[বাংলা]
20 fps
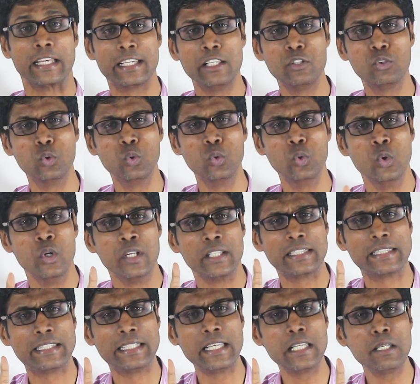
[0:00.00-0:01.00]
কিন্তু
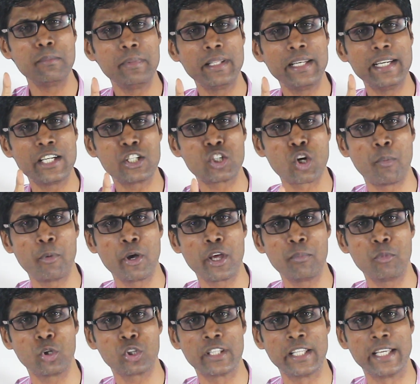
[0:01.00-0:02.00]
তিন মিনিট
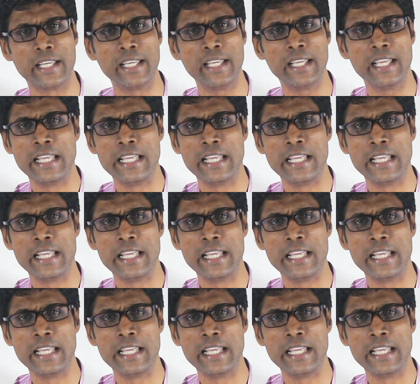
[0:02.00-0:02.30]
সময়ের মধ্যে